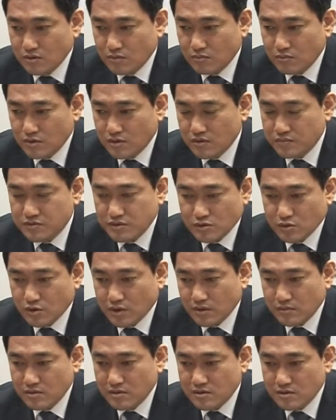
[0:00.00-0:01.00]
뭐
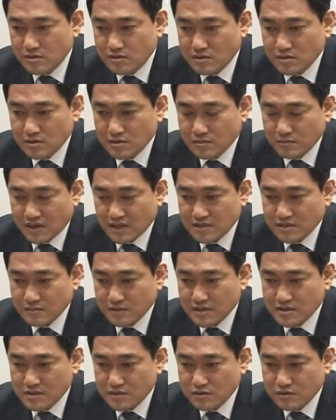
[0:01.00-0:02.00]
합수통합을
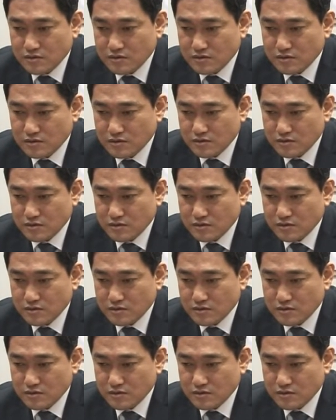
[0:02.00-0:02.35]
말씀하시는 것은